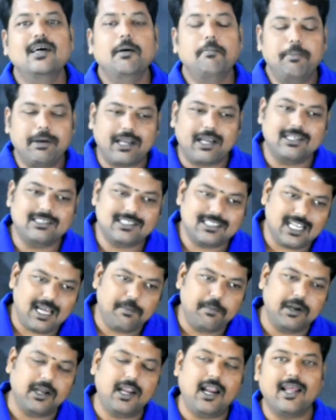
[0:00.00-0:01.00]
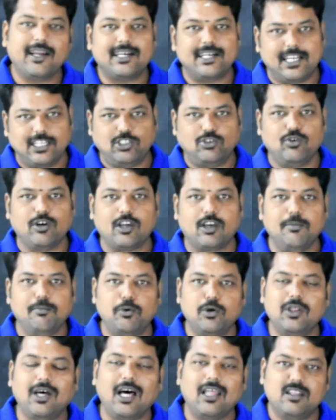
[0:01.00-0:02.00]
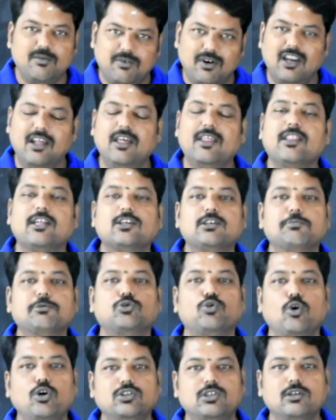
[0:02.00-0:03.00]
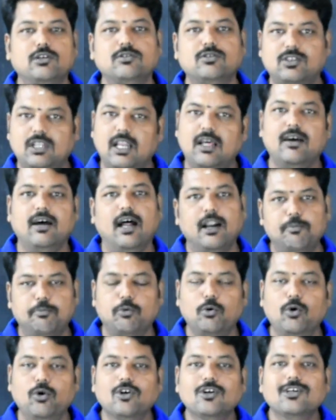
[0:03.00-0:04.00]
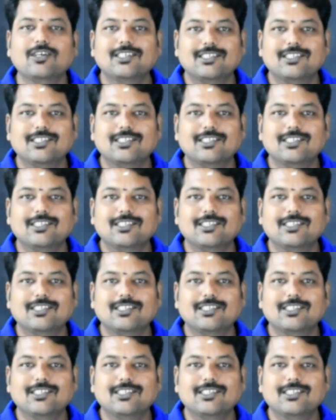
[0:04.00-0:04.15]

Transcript: பிகாஸ் நம்ம நாளைக்கு டெஸ்ட் வைக்கும்போது அது மேலேயே தான் நம்ம சொல்யூஷன்ஸ்லாம் அனுப்புவோம்